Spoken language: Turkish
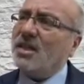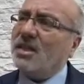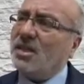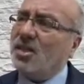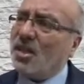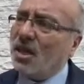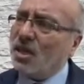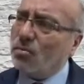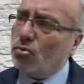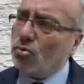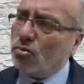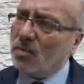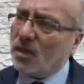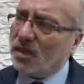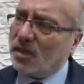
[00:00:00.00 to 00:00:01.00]
dikey
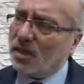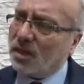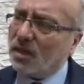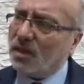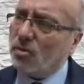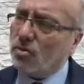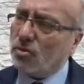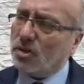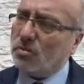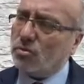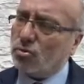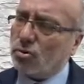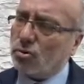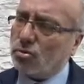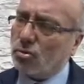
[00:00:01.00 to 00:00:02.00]
büyümeyi de
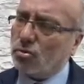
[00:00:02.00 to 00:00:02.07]
önemsiyoruz.